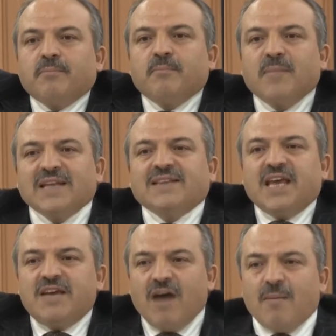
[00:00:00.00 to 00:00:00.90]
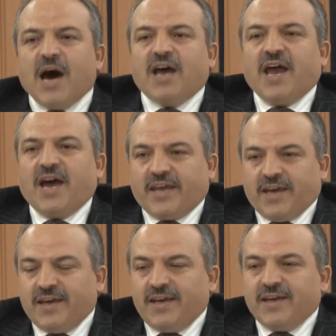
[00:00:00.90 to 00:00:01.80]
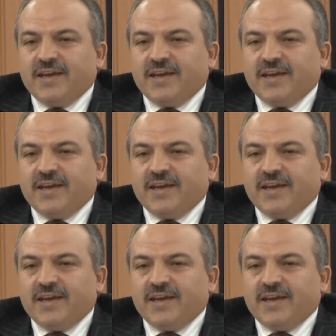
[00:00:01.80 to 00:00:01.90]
Maddeyi ve manayı